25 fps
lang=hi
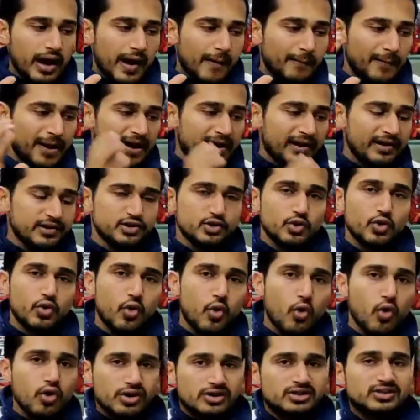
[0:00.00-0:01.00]
हमारा जो
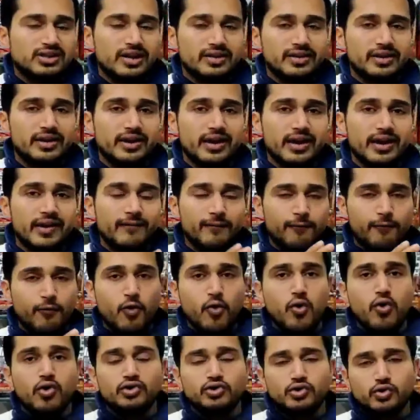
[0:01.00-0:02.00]
गोल्ड स्टैंडर्ड है
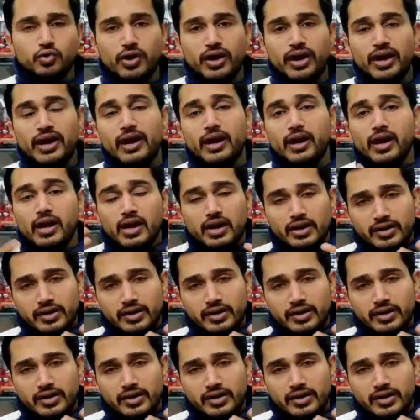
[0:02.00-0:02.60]
वो जो है